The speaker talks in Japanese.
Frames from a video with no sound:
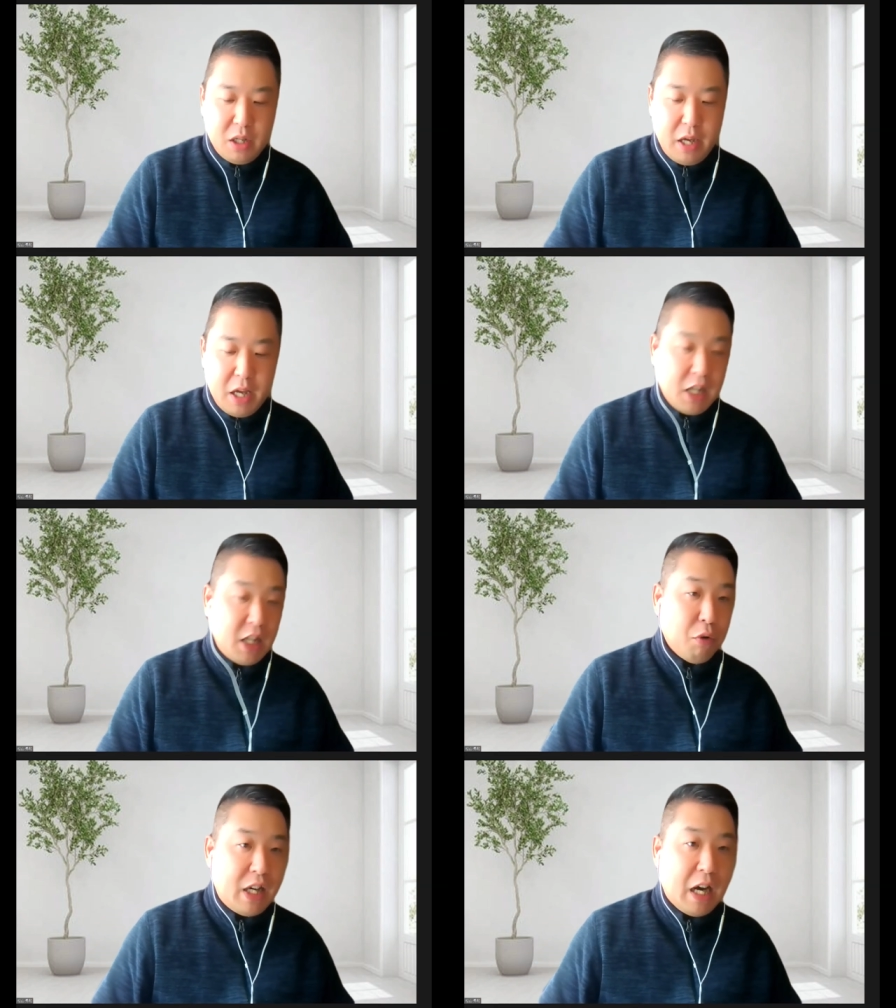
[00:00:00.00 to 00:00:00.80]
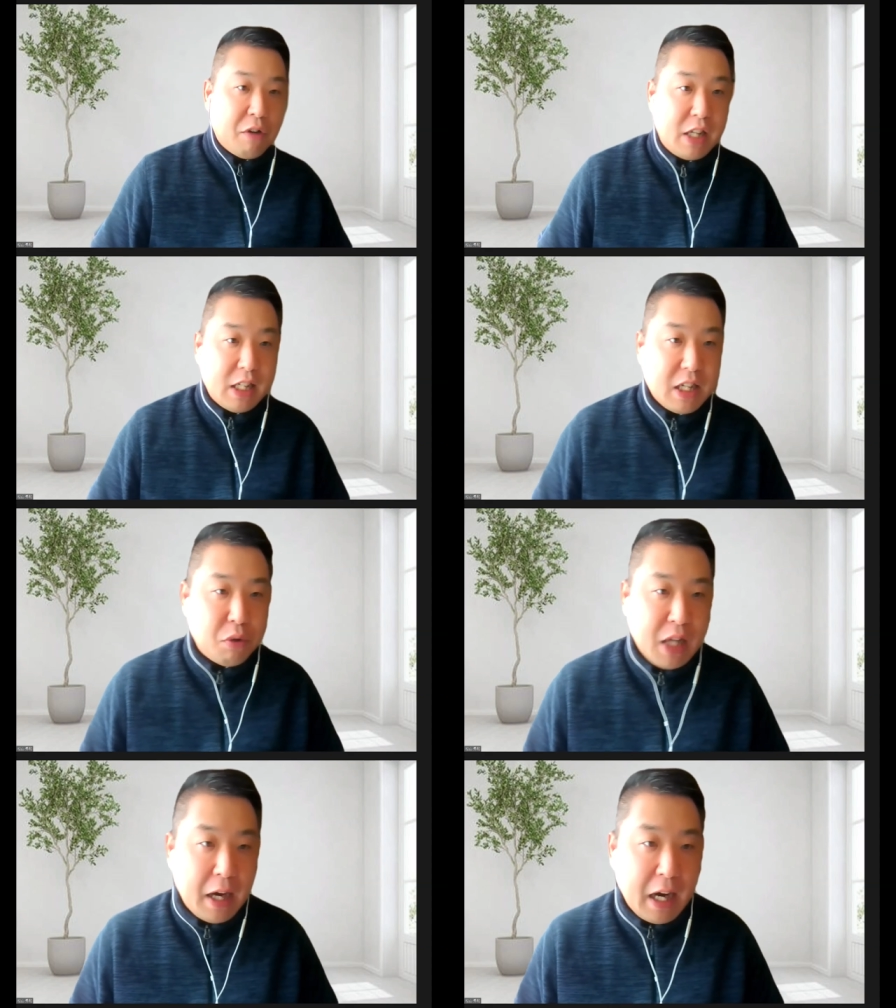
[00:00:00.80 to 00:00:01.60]
えぜひお気軽にご
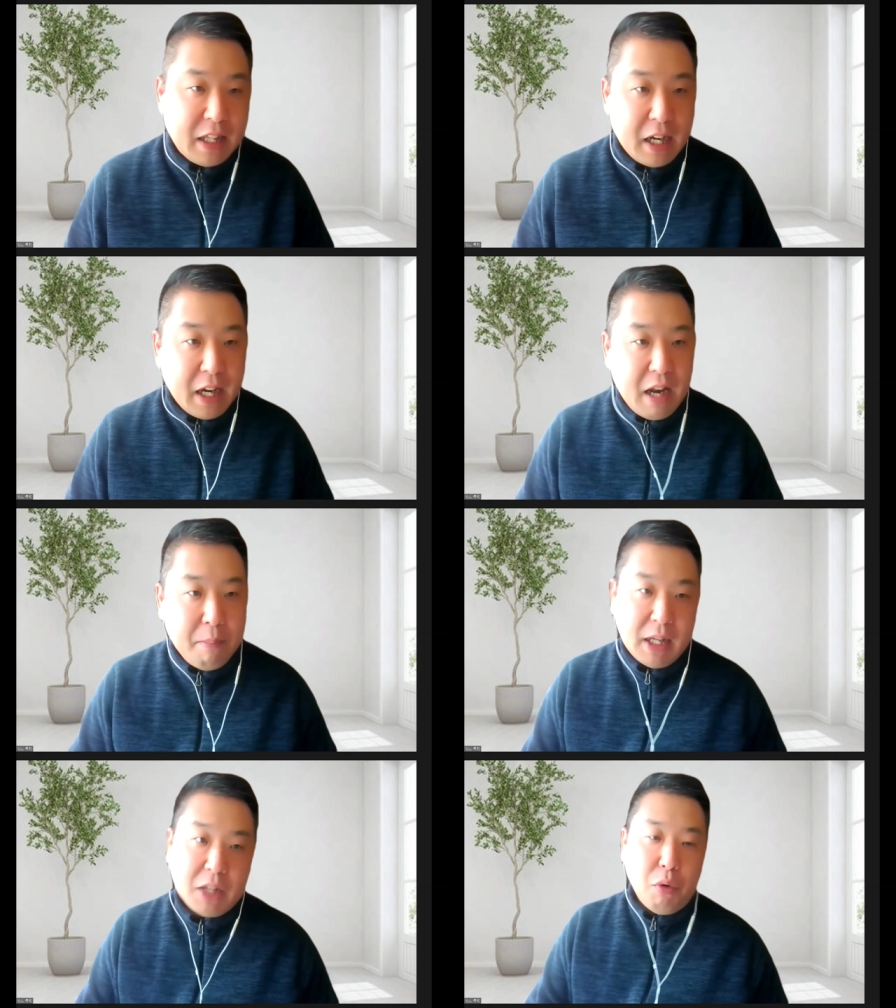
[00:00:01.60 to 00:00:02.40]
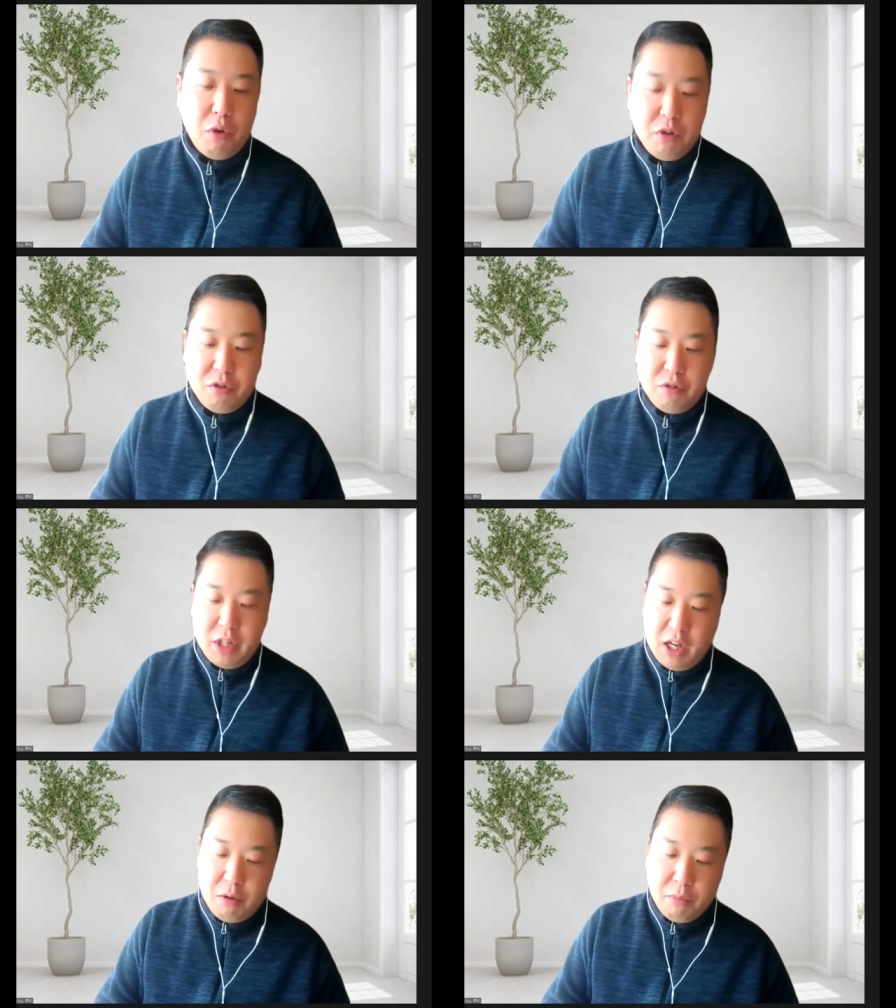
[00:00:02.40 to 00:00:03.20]
参加いただければなというふう
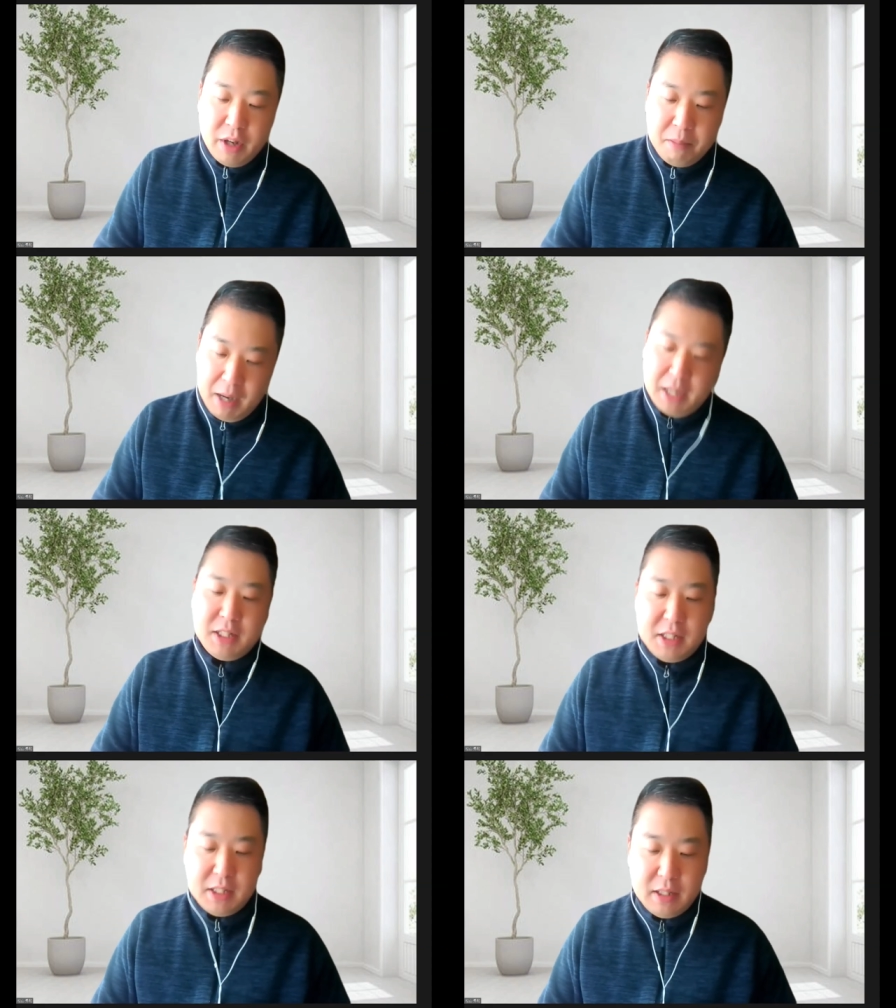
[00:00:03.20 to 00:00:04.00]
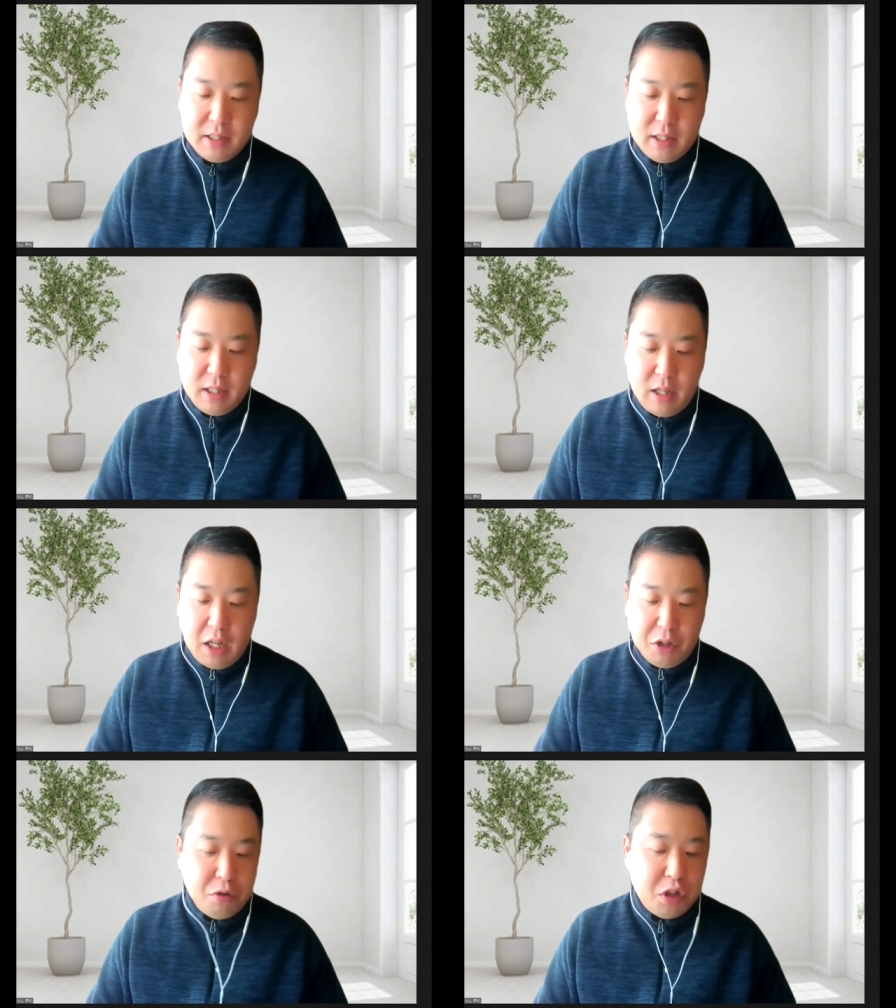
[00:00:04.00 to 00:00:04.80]
に思いますあ
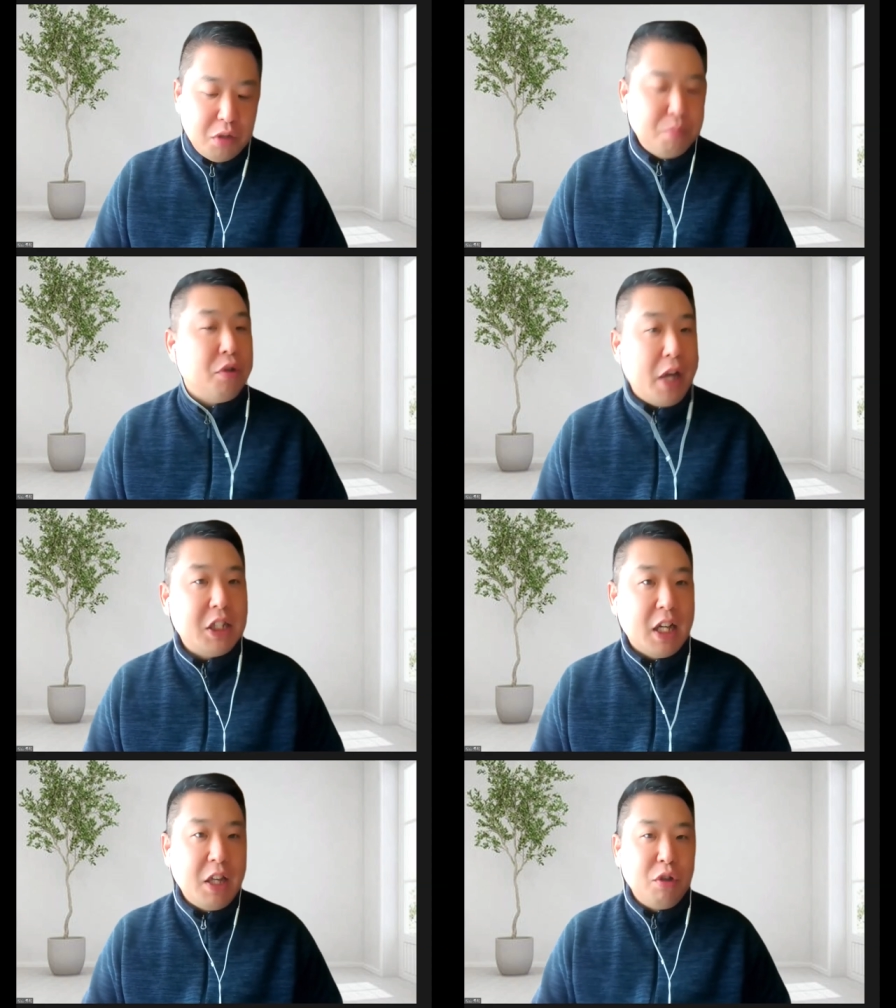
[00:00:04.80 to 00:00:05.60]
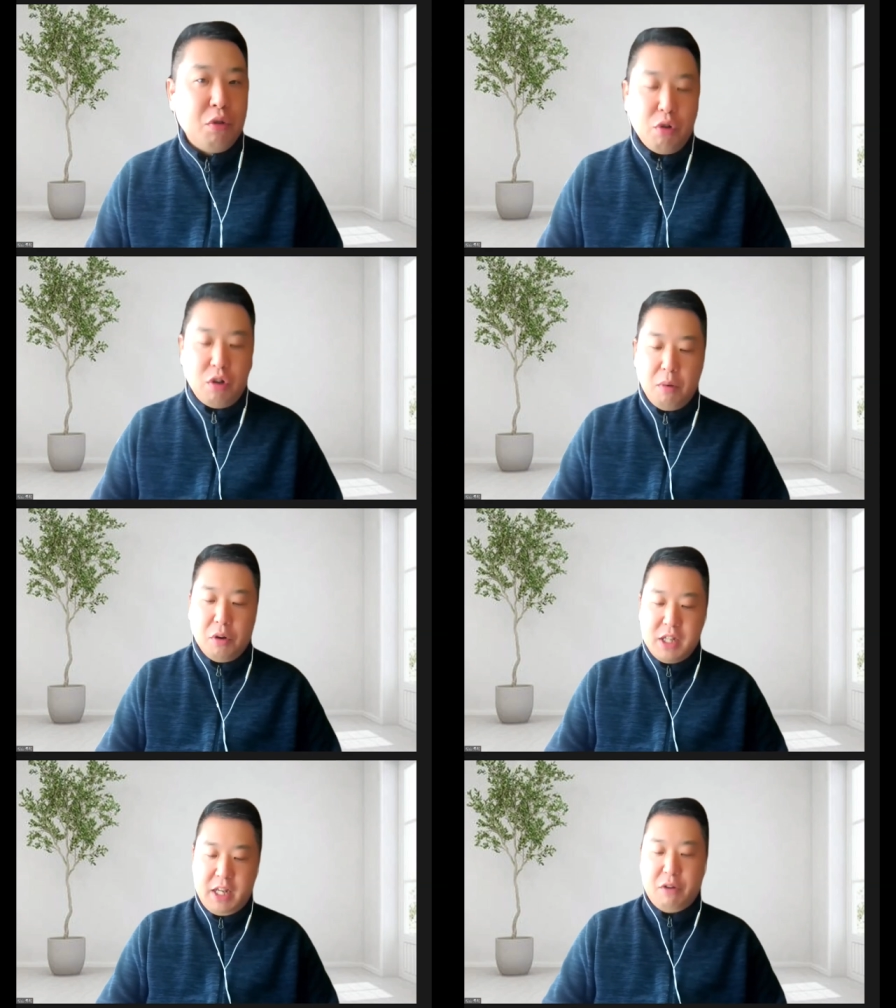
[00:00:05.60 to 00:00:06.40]
と YouTube のねチャンネル登録も
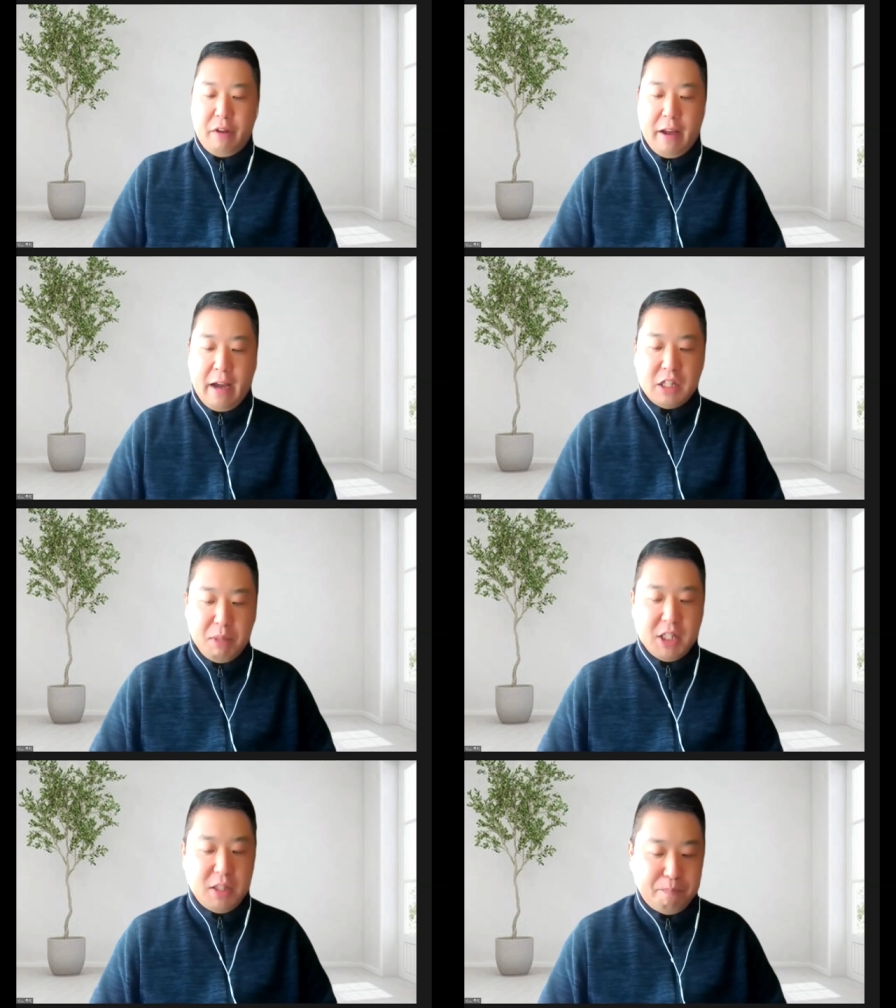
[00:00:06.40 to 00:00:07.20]
ぜひお願いします